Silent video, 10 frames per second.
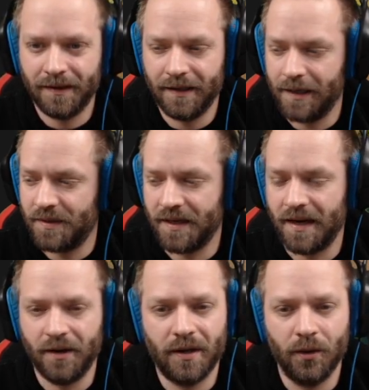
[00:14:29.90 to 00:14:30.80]
Hier gibt's dann
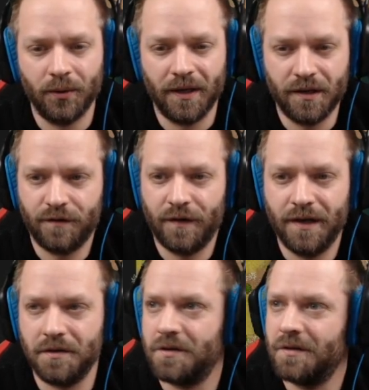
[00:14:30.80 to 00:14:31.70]
halt auch hier Unterricht.
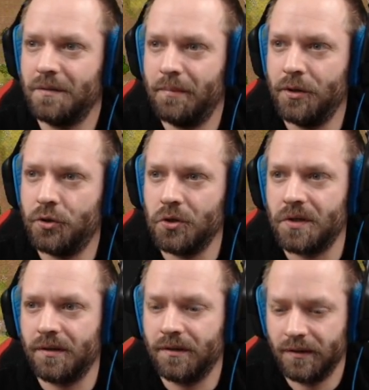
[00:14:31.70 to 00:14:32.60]
Fertig.
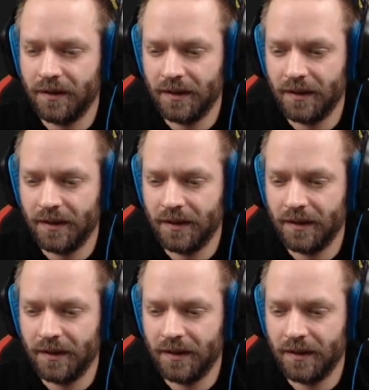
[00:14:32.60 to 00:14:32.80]
Bitches.